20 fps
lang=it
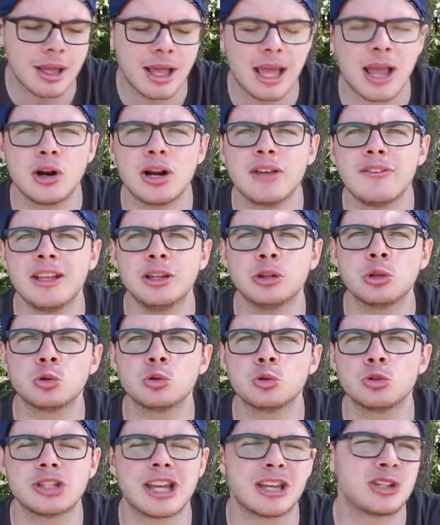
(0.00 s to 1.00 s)
È un evento
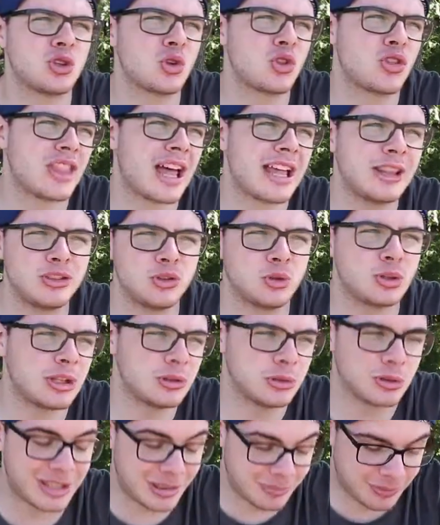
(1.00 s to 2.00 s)
successo tanto
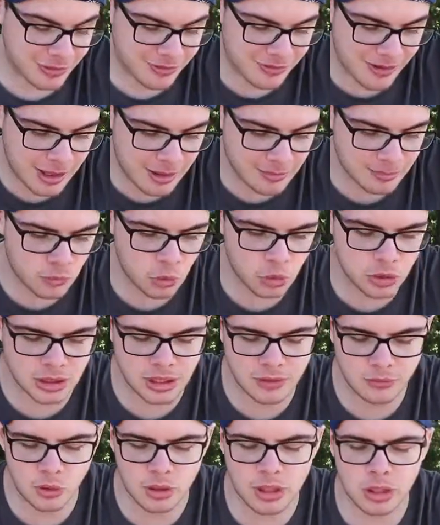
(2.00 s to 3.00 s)
tanto tempo fa, molti
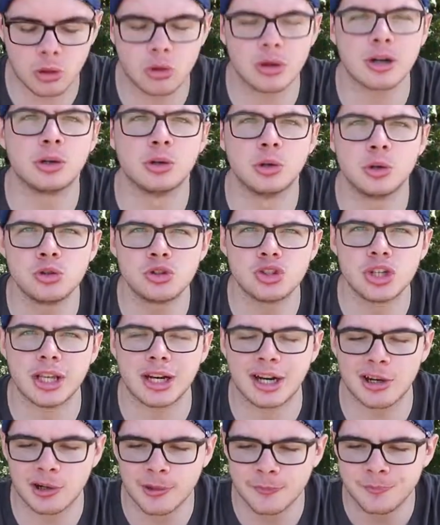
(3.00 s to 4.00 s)
di voi ancora non
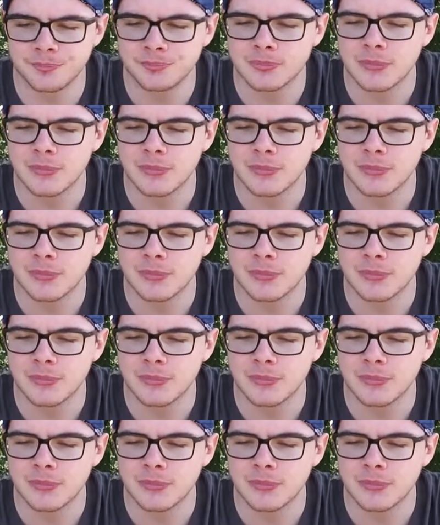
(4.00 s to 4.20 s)
c'erano,